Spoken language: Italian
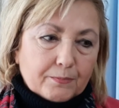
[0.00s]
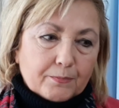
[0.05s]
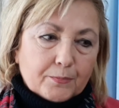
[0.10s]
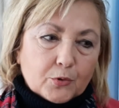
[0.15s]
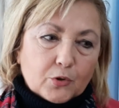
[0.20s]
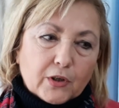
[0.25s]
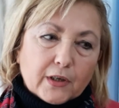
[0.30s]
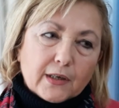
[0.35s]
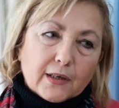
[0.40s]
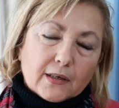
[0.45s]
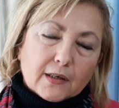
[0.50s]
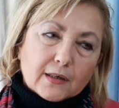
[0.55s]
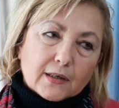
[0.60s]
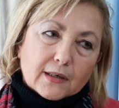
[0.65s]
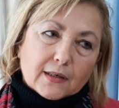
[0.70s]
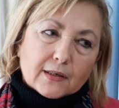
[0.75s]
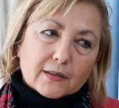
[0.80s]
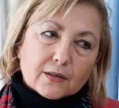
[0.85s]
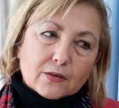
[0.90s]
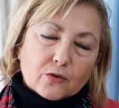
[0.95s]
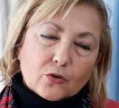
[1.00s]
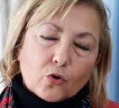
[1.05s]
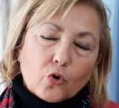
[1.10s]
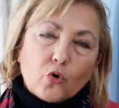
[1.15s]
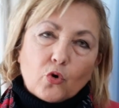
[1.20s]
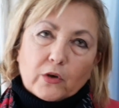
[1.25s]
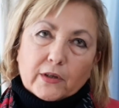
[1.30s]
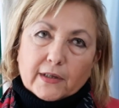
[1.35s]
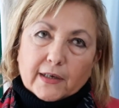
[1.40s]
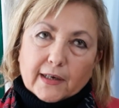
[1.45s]
poter,
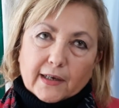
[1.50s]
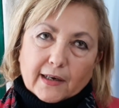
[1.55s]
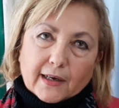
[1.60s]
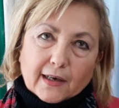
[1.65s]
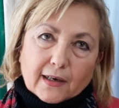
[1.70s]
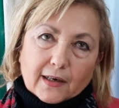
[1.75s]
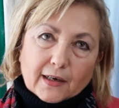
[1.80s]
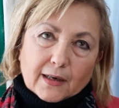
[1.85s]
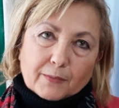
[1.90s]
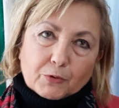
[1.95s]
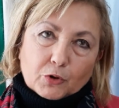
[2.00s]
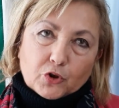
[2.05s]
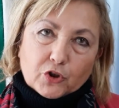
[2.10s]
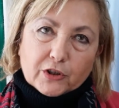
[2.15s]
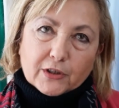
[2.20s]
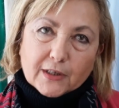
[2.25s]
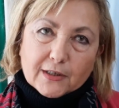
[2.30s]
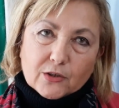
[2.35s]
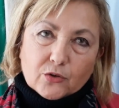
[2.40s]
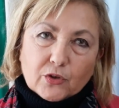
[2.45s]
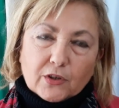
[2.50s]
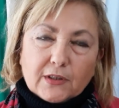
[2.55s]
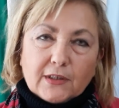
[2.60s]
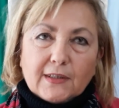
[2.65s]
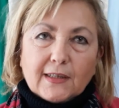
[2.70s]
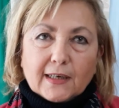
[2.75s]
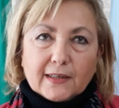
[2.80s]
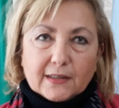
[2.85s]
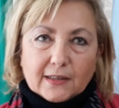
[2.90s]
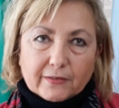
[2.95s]
oltre alla progettazione di
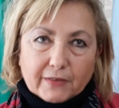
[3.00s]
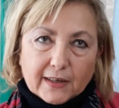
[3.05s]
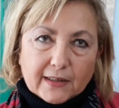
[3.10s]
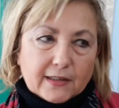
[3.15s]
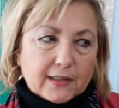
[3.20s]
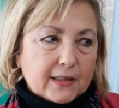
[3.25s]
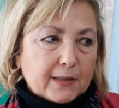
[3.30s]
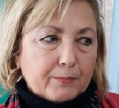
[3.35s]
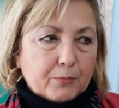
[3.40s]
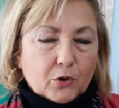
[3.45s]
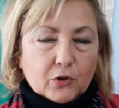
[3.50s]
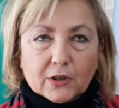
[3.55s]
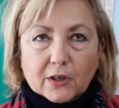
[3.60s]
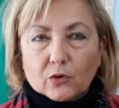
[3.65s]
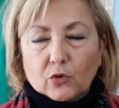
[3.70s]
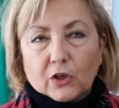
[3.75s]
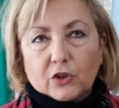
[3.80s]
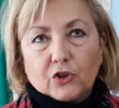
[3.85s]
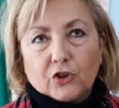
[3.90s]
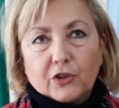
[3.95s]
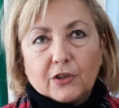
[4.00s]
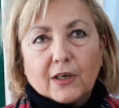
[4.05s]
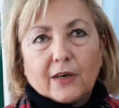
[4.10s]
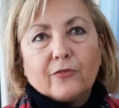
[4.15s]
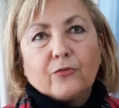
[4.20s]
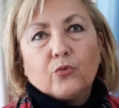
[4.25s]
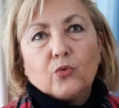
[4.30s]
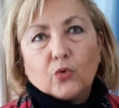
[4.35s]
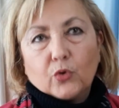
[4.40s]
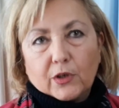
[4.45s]
grandi eventi che portano la città
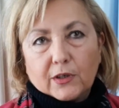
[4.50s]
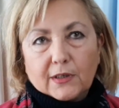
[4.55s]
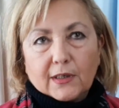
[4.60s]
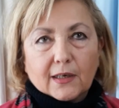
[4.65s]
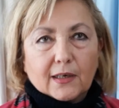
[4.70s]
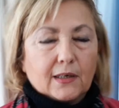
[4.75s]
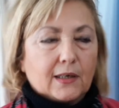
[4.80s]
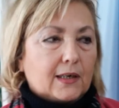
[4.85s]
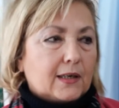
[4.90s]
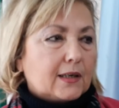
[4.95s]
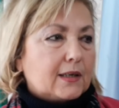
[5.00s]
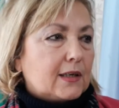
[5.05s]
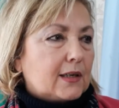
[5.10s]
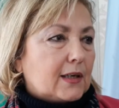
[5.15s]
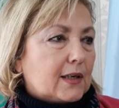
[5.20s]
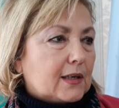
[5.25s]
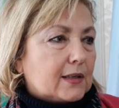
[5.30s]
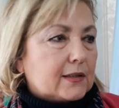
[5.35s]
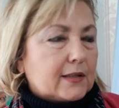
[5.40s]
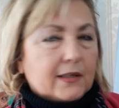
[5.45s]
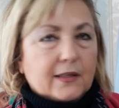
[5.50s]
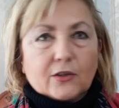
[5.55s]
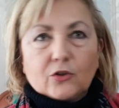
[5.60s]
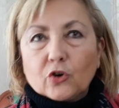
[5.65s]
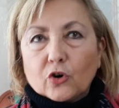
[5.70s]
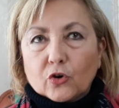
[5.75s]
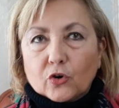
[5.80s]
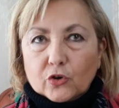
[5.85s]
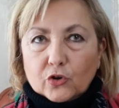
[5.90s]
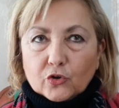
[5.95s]
fuori dal
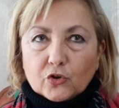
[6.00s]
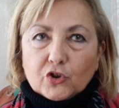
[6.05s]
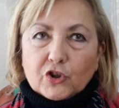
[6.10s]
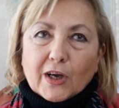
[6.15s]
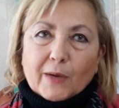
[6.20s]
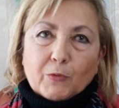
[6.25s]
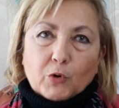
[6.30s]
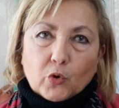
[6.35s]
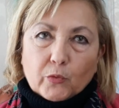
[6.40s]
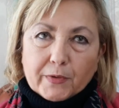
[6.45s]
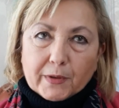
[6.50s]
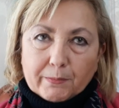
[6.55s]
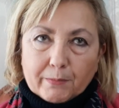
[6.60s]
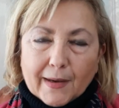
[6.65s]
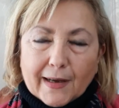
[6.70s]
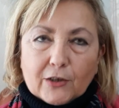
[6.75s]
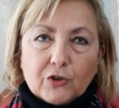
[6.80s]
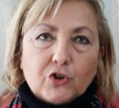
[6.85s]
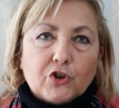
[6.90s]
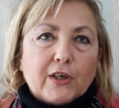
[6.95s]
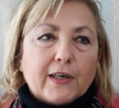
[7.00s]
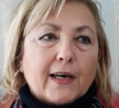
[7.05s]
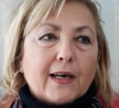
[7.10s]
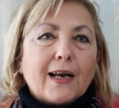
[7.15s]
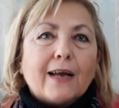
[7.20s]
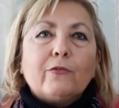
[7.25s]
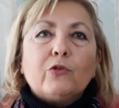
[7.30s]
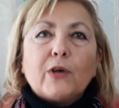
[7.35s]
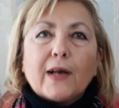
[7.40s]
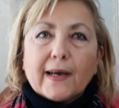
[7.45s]
territorio, diciamo come immagine,
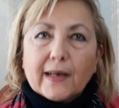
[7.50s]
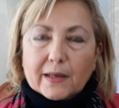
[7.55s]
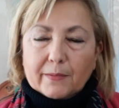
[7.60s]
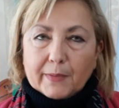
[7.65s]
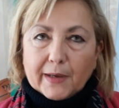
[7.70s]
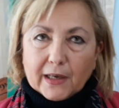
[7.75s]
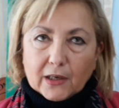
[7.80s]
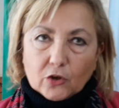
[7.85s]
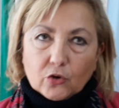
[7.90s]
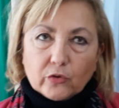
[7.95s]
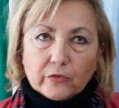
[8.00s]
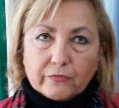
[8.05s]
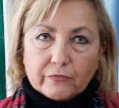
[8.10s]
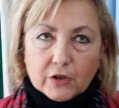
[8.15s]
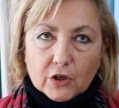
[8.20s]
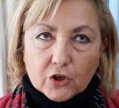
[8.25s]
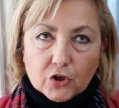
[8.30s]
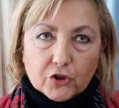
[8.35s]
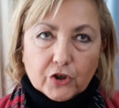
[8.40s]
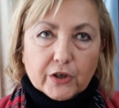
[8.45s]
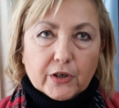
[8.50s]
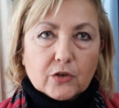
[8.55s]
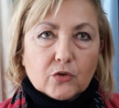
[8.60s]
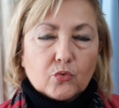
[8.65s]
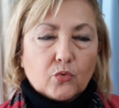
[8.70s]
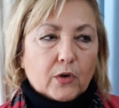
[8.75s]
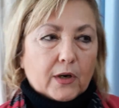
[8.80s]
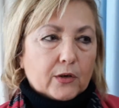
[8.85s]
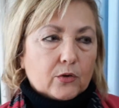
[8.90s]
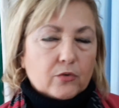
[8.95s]
lavorare meglio invece
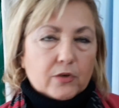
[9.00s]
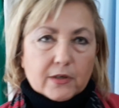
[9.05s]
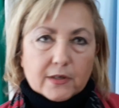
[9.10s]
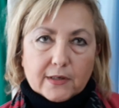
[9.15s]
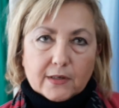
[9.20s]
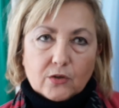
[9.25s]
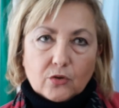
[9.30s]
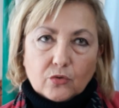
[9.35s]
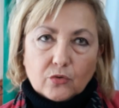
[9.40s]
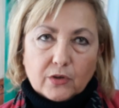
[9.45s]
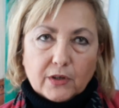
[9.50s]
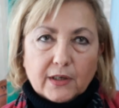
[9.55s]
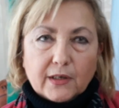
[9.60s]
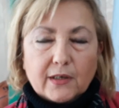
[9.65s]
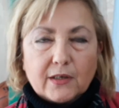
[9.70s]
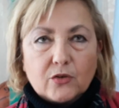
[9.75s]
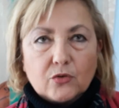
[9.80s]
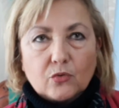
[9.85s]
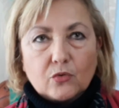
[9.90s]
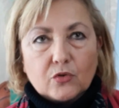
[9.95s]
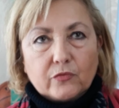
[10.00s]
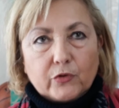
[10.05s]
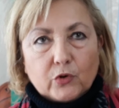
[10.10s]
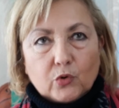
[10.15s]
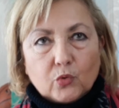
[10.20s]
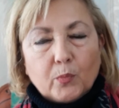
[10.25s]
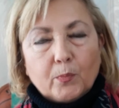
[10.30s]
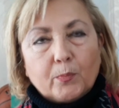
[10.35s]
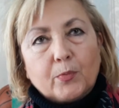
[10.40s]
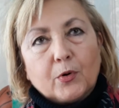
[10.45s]
sulla connessione e sullo
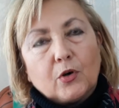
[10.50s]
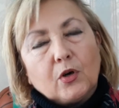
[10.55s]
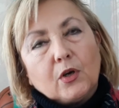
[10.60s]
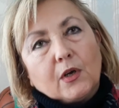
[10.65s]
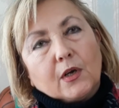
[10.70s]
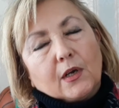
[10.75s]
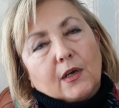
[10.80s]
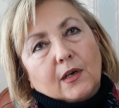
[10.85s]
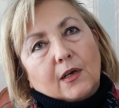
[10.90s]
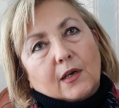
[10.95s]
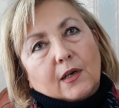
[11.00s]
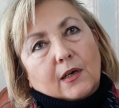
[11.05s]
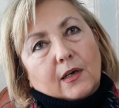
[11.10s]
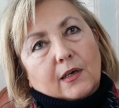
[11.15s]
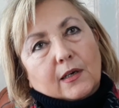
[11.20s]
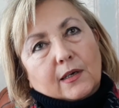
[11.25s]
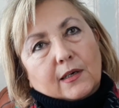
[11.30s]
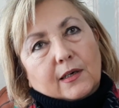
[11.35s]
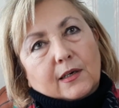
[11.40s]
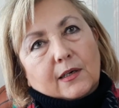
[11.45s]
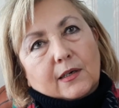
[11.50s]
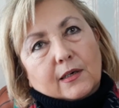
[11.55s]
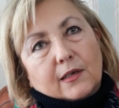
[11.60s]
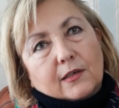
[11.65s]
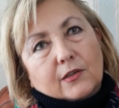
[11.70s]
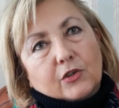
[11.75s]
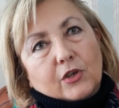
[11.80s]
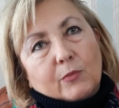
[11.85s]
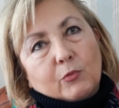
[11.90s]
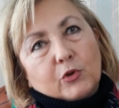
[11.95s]
sviluppo
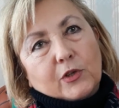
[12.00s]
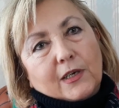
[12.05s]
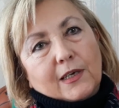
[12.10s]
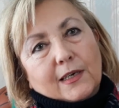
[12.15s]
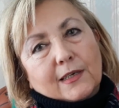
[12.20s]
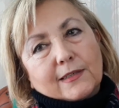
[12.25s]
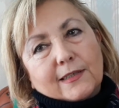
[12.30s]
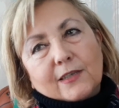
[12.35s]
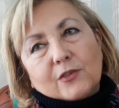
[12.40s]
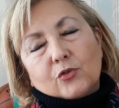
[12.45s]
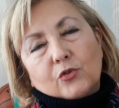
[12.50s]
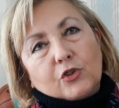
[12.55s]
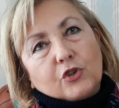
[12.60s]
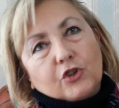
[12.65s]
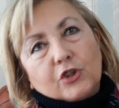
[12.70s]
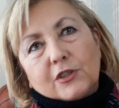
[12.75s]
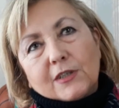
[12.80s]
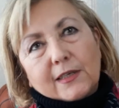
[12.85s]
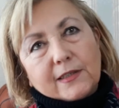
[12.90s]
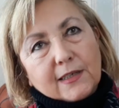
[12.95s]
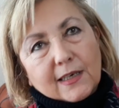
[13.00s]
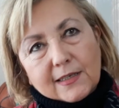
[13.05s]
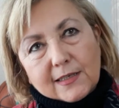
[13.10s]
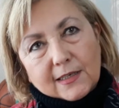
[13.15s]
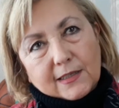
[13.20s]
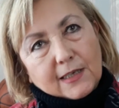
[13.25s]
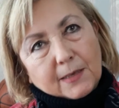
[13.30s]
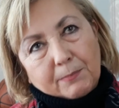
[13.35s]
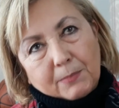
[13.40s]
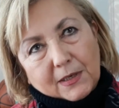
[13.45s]
eh, diciamo, del senso di
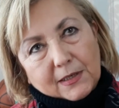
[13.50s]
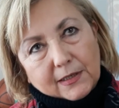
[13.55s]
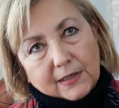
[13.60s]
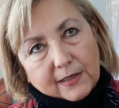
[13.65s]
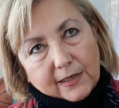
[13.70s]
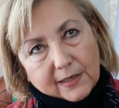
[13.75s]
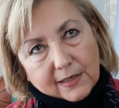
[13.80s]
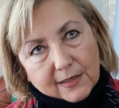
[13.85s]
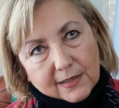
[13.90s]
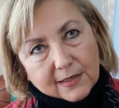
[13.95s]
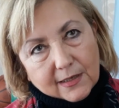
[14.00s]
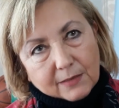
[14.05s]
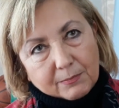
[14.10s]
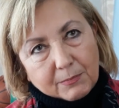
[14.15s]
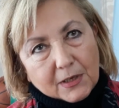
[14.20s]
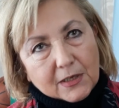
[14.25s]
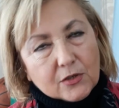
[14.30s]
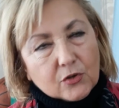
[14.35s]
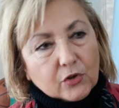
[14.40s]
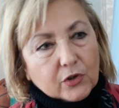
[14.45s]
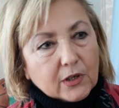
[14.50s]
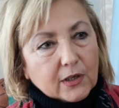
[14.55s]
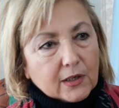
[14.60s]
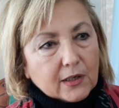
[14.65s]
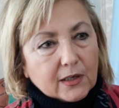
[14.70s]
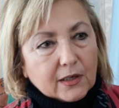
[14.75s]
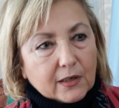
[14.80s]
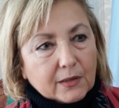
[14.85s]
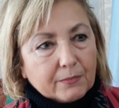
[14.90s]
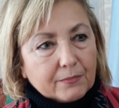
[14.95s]
cittadinanza e di appartenenza. Penso
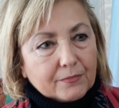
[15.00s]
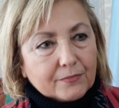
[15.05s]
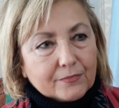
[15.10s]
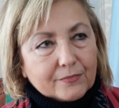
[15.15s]
che